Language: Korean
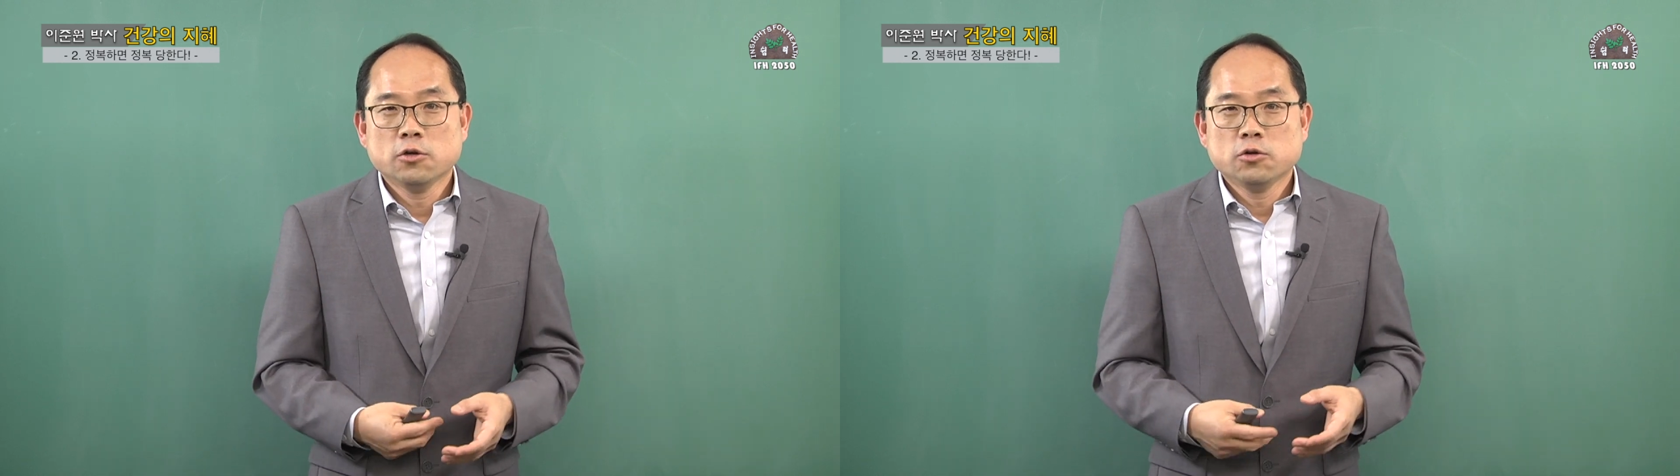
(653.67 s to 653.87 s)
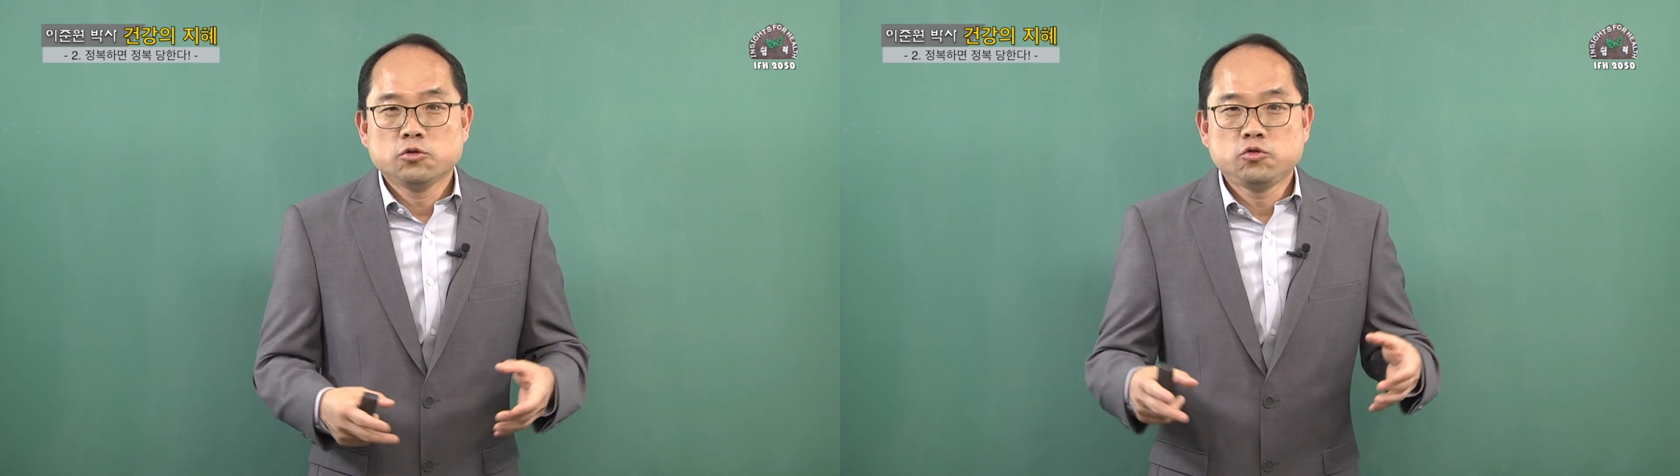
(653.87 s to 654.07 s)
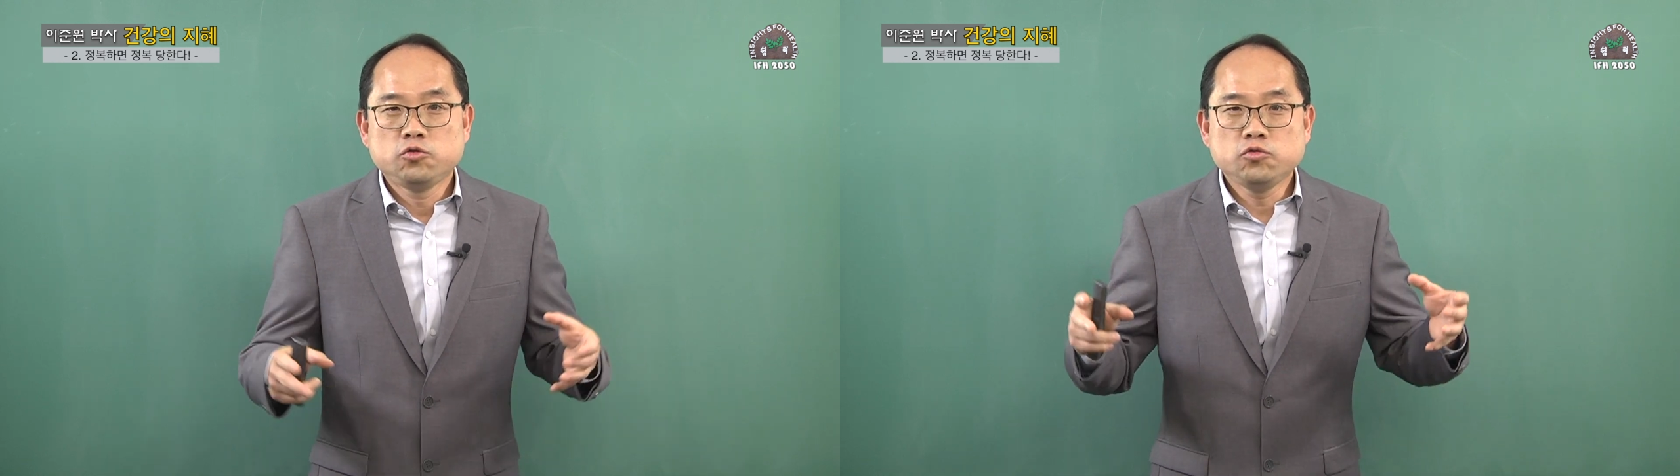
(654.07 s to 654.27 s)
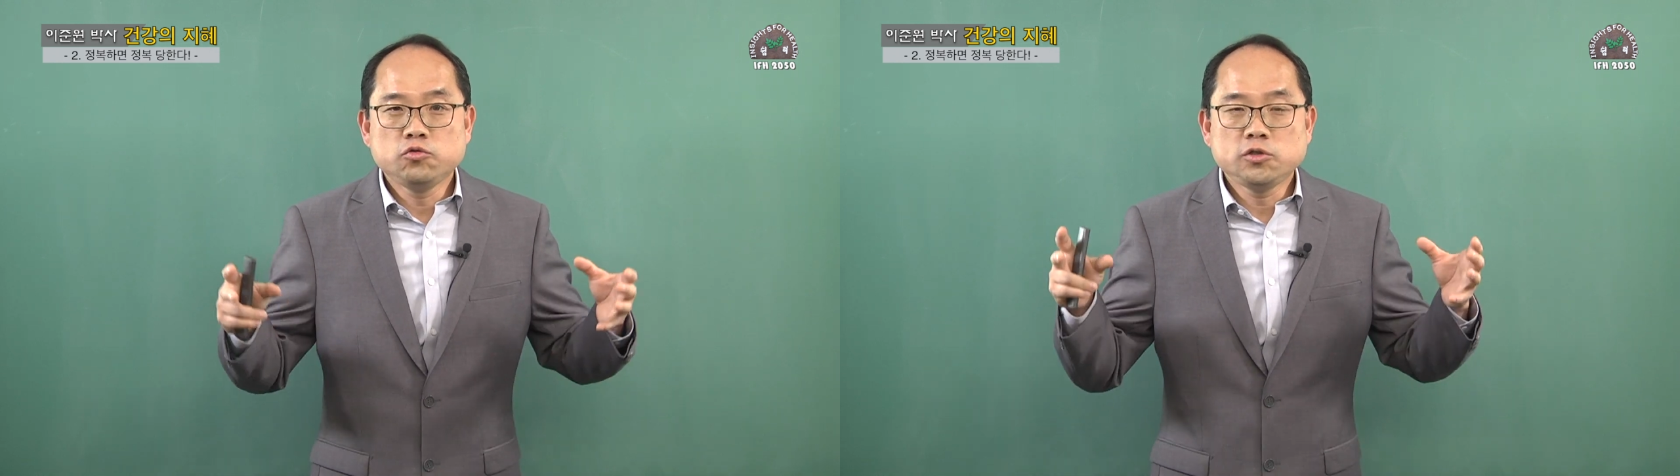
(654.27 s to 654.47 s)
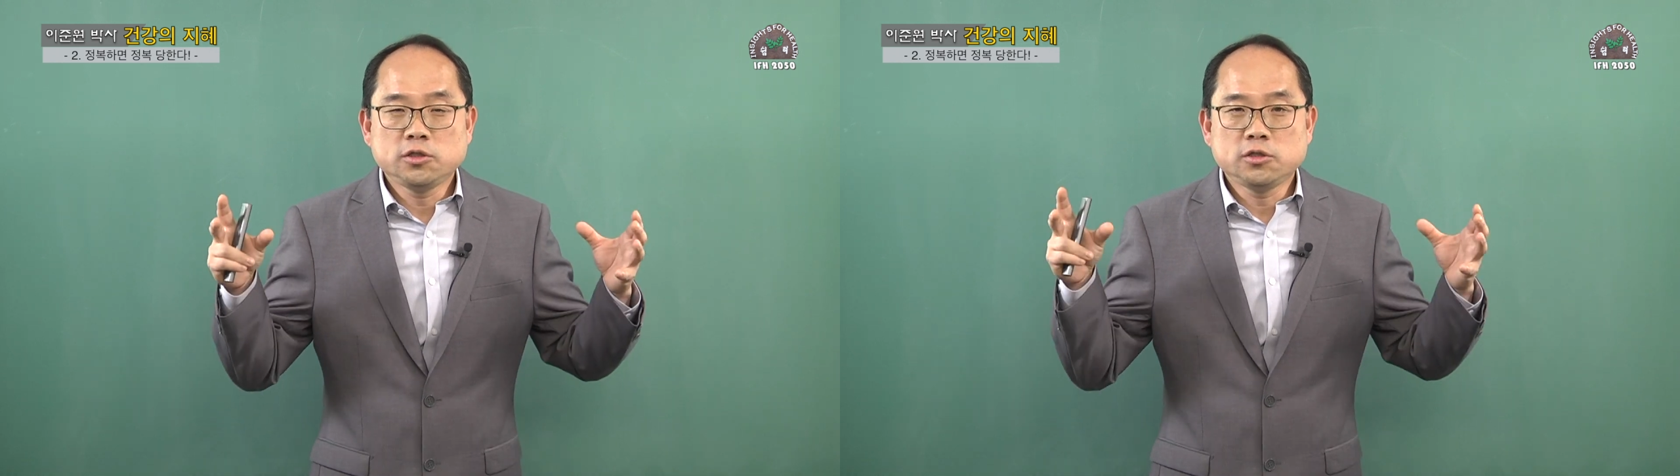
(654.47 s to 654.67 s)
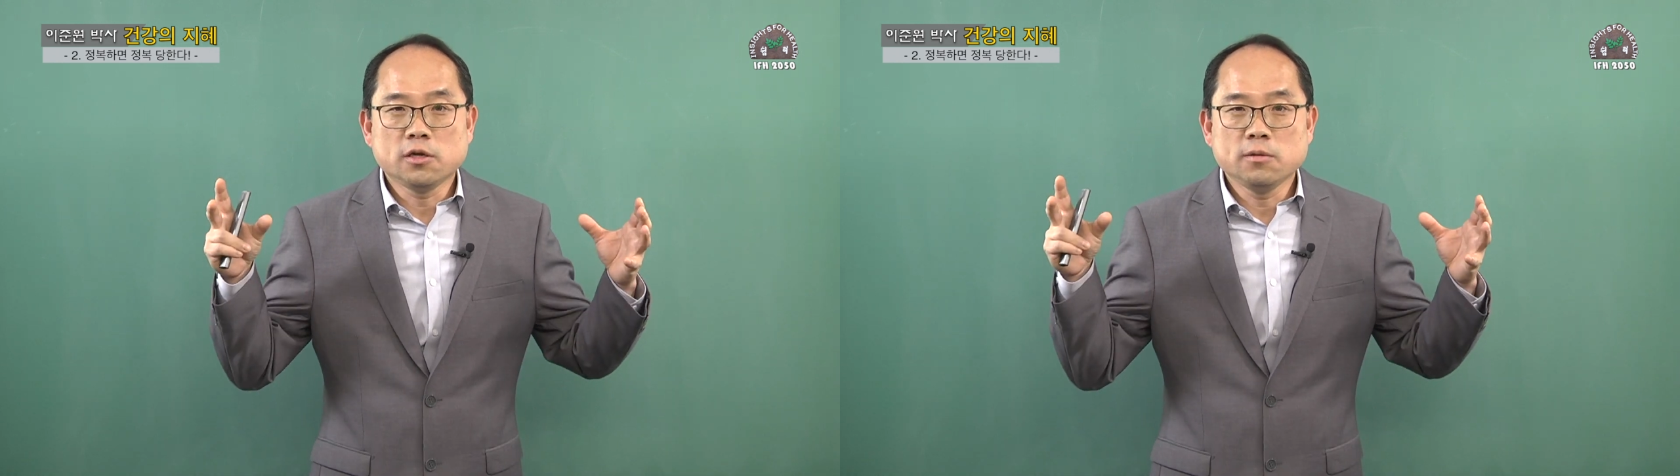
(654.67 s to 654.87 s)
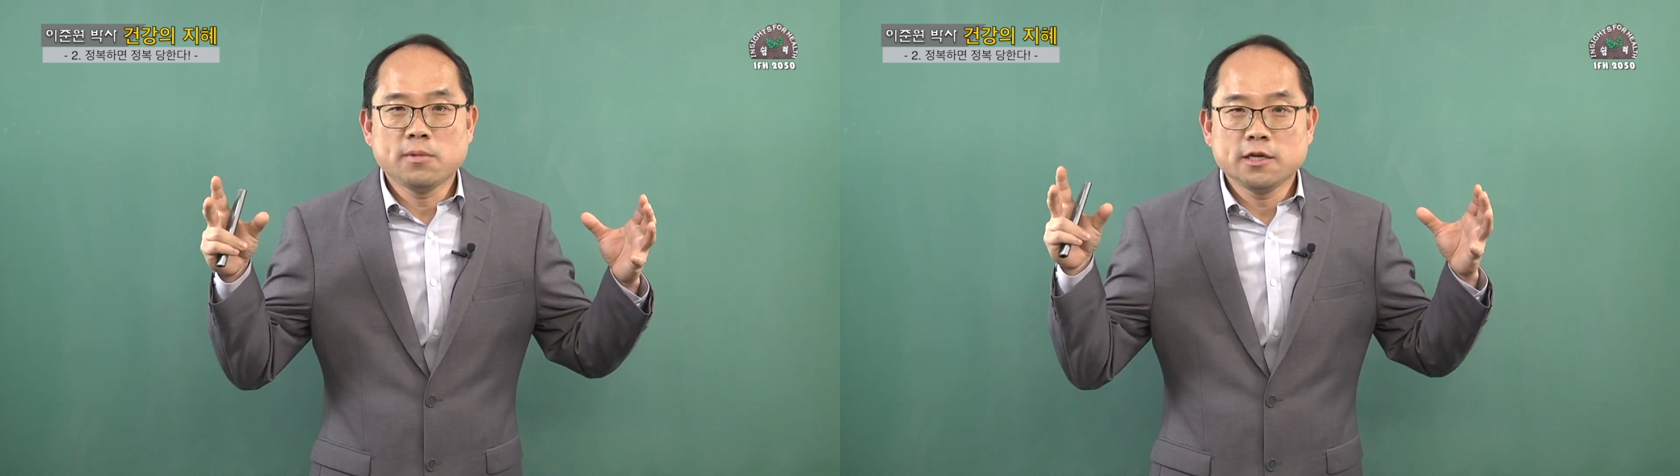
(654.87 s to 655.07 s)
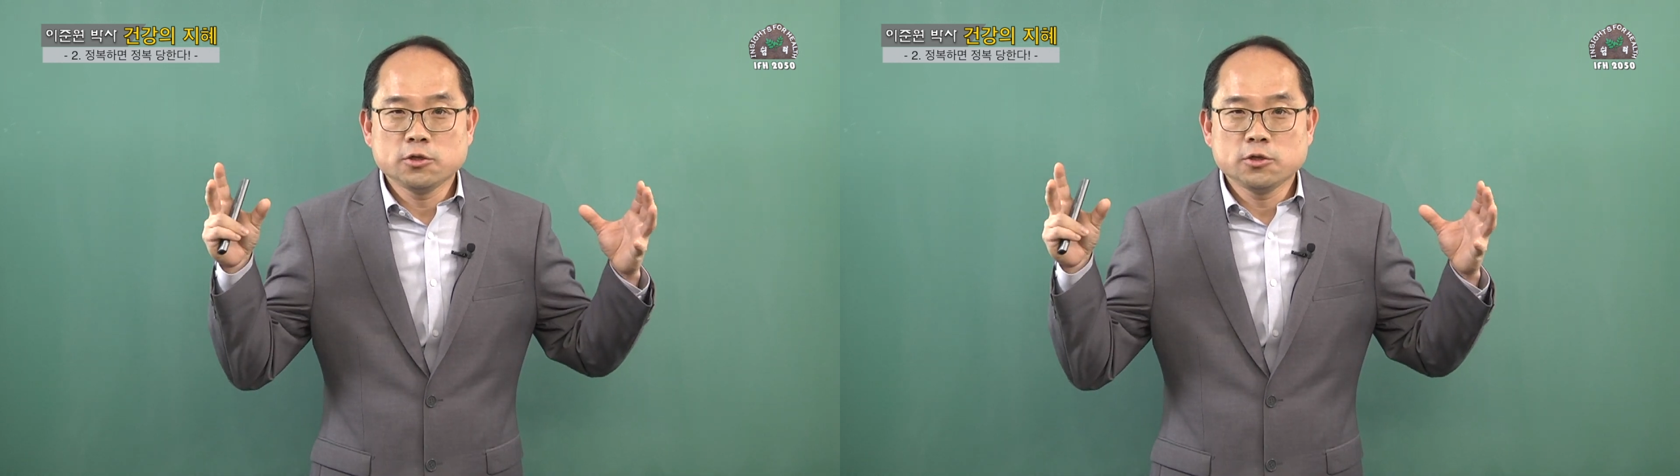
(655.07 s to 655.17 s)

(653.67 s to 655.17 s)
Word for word: 수천 마리,